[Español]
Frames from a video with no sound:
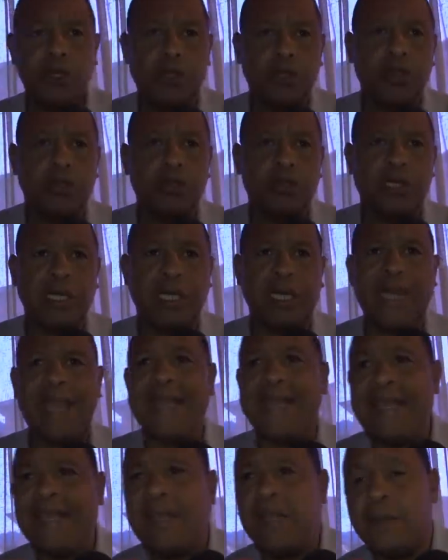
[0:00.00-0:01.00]
entonces que
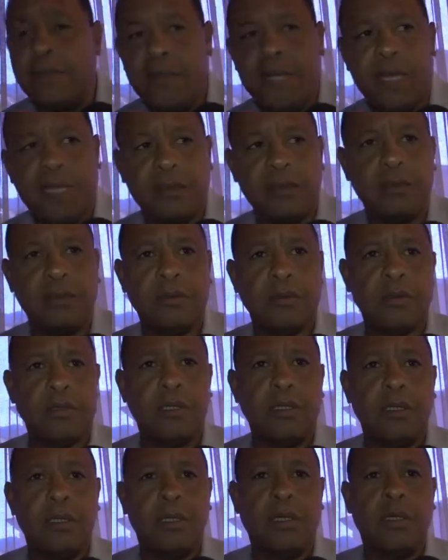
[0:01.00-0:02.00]
ahí también
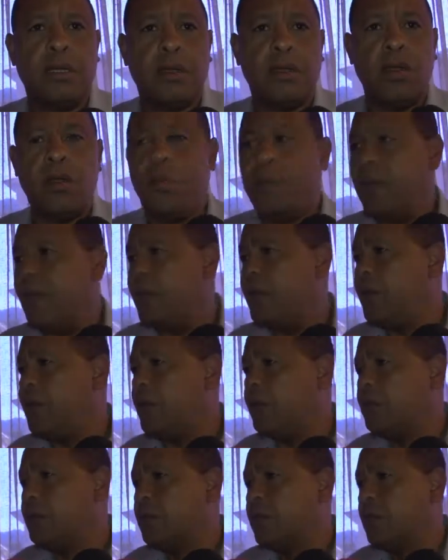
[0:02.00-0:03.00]
los
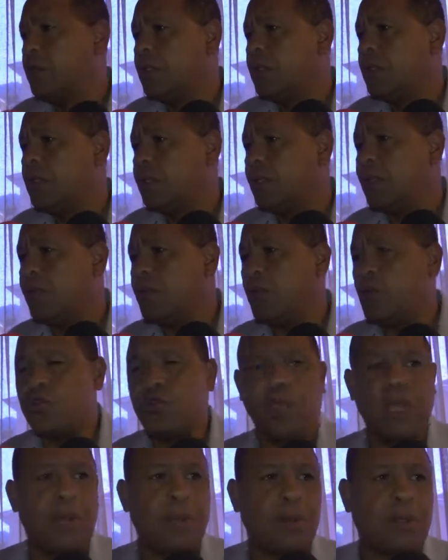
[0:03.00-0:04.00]
medios tienen
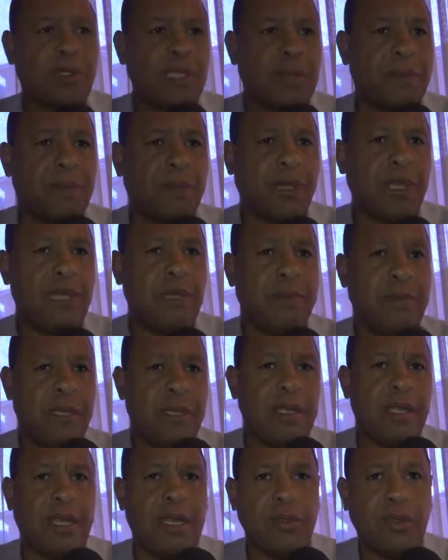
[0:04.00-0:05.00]
mucho que aportar porque en la
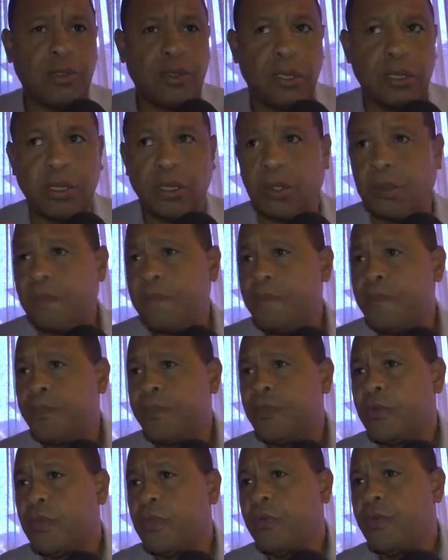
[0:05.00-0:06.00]
medida en que nosotros
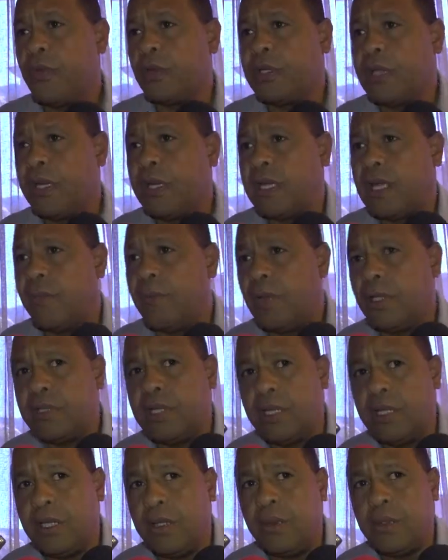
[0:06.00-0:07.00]
fortalezcamos el
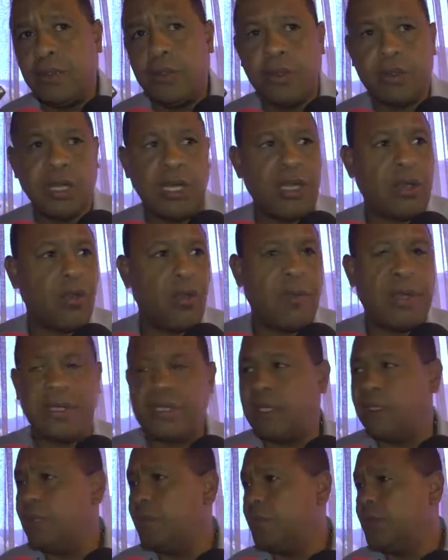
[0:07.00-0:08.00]
tejido industrial y
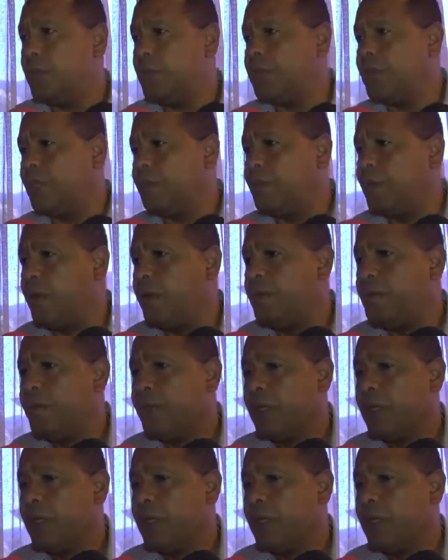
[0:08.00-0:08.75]
comercial del municipio,